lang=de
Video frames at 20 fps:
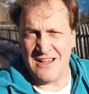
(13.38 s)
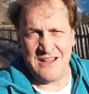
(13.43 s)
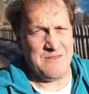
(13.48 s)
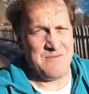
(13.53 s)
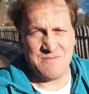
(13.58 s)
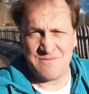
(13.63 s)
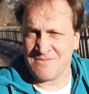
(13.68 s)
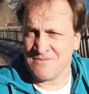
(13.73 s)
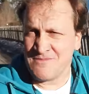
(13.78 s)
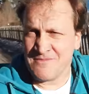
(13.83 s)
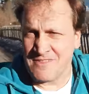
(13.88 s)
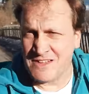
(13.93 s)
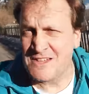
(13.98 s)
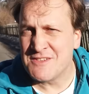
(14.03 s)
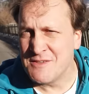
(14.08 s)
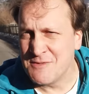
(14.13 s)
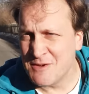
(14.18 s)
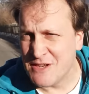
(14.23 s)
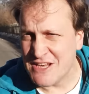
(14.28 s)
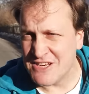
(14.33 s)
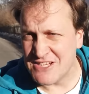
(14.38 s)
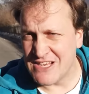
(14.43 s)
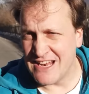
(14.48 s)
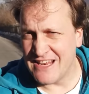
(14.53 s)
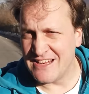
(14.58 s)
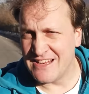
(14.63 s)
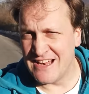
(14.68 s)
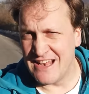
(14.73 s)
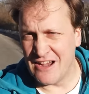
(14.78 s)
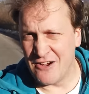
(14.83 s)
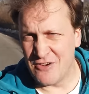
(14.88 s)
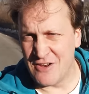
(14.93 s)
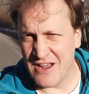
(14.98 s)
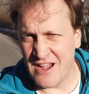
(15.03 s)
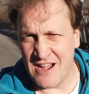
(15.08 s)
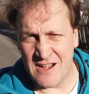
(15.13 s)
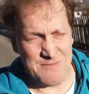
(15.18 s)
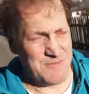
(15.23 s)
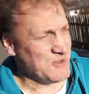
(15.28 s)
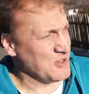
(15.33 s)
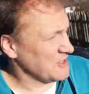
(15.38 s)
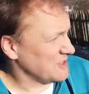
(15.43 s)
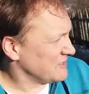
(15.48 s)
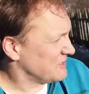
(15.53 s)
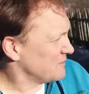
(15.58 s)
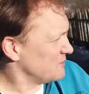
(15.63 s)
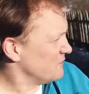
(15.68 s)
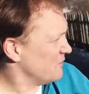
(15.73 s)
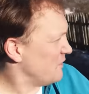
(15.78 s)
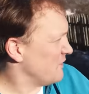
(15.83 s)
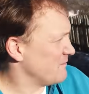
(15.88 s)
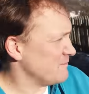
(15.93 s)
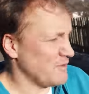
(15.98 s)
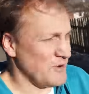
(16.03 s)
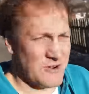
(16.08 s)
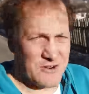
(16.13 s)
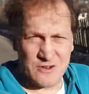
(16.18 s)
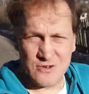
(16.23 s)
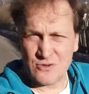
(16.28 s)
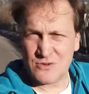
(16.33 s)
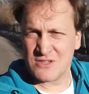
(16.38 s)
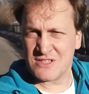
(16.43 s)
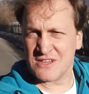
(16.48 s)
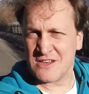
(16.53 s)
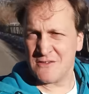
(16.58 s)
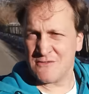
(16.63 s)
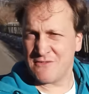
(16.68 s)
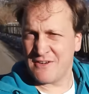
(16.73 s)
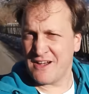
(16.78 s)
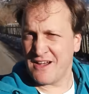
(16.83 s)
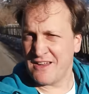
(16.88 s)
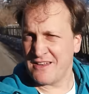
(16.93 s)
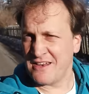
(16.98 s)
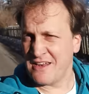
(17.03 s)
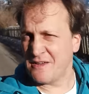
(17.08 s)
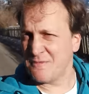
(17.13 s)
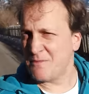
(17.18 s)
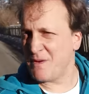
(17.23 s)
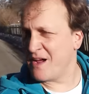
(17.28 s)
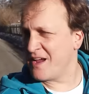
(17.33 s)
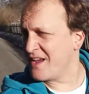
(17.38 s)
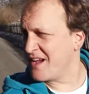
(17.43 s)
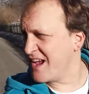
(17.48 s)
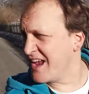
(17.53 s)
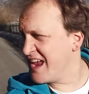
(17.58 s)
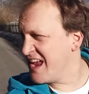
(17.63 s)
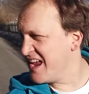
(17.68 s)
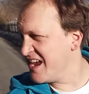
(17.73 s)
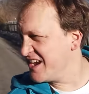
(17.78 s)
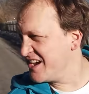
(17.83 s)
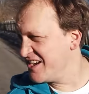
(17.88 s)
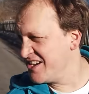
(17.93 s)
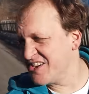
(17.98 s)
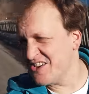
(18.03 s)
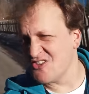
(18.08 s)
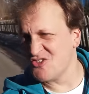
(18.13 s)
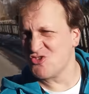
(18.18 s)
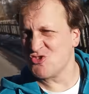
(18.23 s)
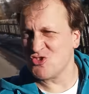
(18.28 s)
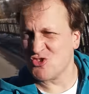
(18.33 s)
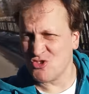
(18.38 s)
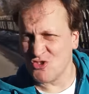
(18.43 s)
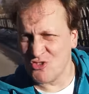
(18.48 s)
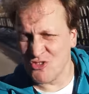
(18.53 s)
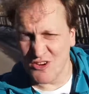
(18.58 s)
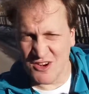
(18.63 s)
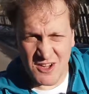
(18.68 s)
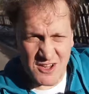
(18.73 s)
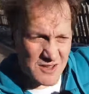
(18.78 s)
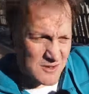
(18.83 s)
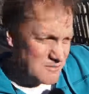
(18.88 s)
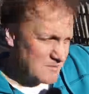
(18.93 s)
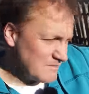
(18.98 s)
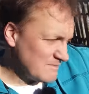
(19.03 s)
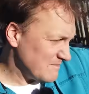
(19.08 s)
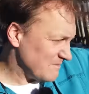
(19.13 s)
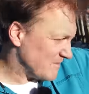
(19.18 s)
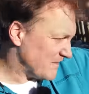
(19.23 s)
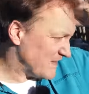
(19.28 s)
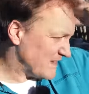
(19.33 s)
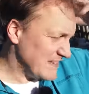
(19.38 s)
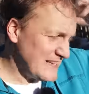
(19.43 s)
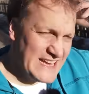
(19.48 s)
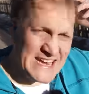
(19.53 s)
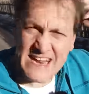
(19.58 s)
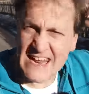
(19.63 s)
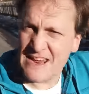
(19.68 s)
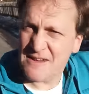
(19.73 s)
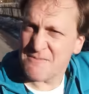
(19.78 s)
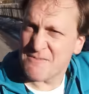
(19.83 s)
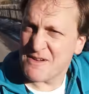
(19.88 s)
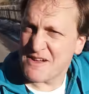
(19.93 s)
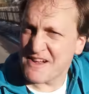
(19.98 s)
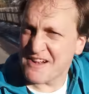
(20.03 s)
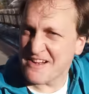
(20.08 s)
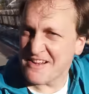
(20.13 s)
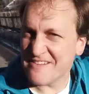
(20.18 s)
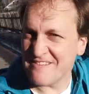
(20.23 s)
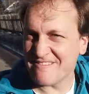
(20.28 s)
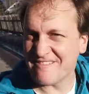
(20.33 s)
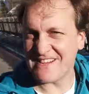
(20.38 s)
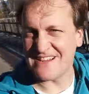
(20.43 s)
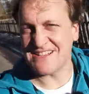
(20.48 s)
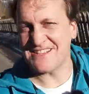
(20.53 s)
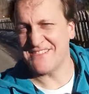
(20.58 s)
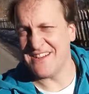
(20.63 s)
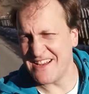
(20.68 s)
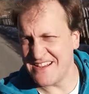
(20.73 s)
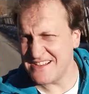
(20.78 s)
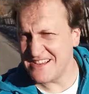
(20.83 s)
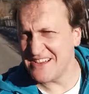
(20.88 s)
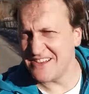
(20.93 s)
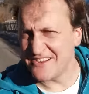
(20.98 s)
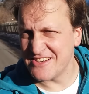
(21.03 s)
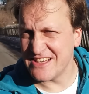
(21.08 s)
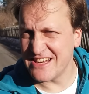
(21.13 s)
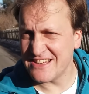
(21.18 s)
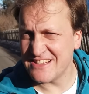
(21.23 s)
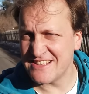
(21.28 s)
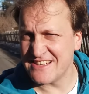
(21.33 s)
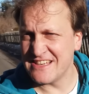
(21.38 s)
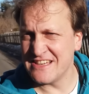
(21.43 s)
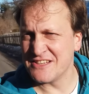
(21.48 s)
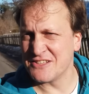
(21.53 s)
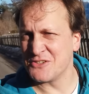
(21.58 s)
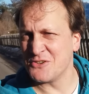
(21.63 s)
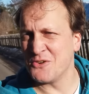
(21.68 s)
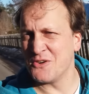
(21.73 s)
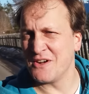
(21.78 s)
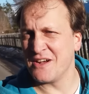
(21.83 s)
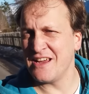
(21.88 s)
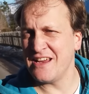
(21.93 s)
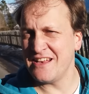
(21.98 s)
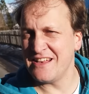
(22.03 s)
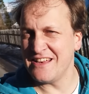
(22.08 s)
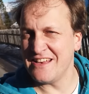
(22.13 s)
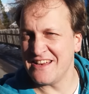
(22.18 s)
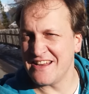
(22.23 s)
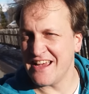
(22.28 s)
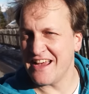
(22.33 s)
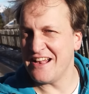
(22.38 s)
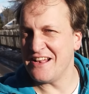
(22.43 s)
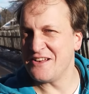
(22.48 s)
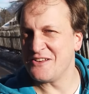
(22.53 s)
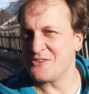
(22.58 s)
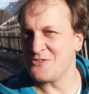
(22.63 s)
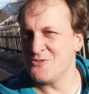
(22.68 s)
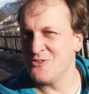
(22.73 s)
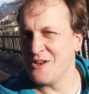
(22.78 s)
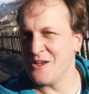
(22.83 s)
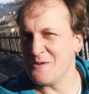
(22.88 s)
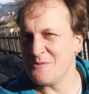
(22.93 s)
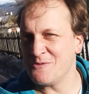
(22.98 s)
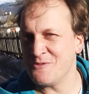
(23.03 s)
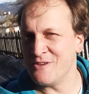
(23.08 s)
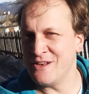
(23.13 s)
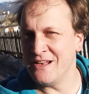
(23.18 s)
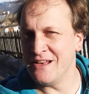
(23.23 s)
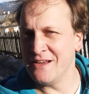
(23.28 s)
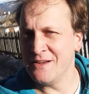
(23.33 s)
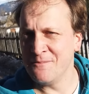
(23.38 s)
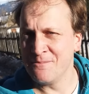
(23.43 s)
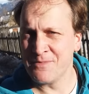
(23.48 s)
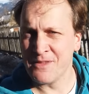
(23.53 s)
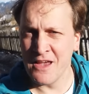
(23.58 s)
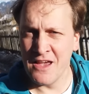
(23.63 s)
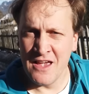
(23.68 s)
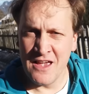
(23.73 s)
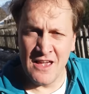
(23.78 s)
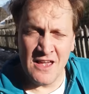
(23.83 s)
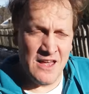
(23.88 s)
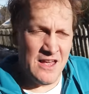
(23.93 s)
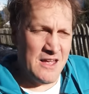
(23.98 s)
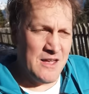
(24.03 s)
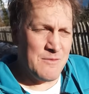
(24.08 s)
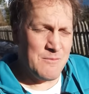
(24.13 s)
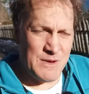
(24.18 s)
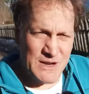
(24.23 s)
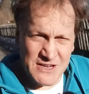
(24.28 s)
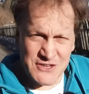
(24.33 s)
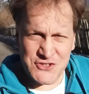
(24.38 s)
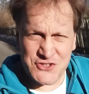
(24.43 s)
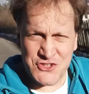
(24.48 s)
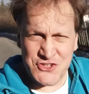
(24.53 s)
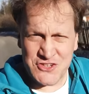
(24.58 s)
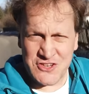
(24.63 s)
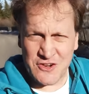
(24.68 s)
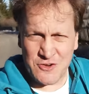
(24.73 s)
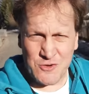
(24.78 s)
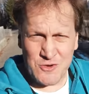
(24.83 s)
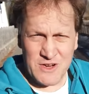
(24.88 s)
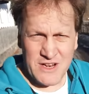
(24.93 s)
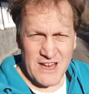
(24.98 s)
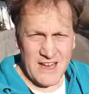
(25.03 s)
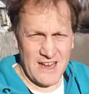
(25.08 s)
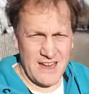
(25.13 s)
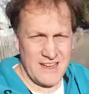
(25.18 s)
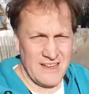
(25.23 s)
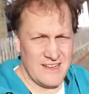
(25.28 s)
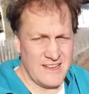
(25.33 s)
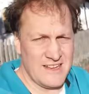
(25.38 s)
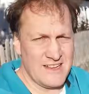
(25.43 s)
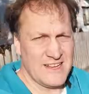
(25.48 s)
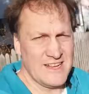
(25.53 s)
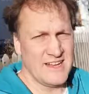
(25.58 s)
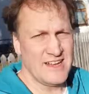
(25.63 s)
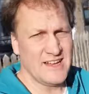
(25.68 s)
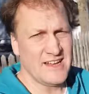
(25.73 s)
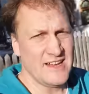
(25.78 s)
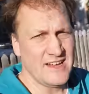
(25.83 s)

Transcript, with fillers: Ähm, was will man da schlechte Laune haben? Noch dazu heute Morgen losgefahren, ne, bei Regen, Sturm, Nebel, was weiß ich. Und jetzt hier so richtig geiles Urlaubsfeeling. Bin in Südtirol gelandet,